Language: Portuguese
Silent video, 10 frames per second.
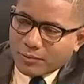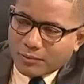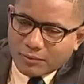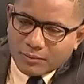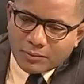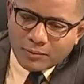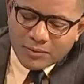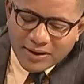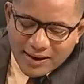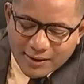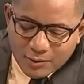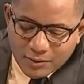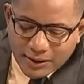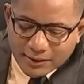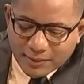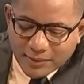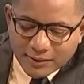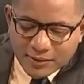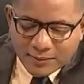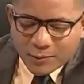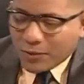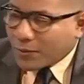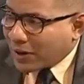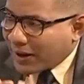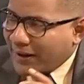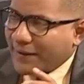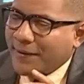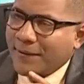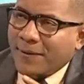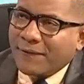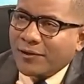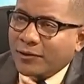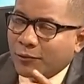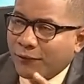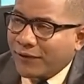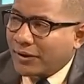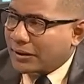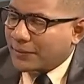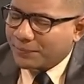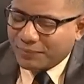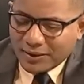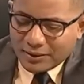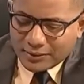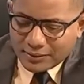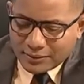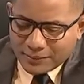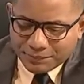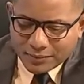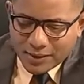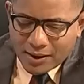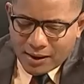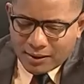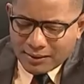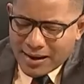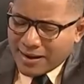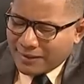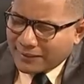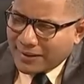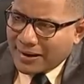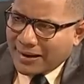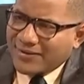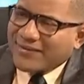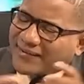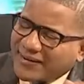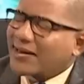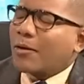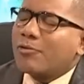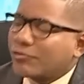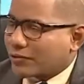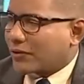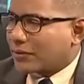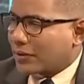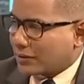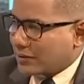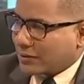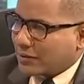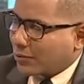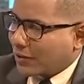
o, o, o que é concretamente. Qual, qual é a, a filosofia e um, a, a adjacente à construção da, da, da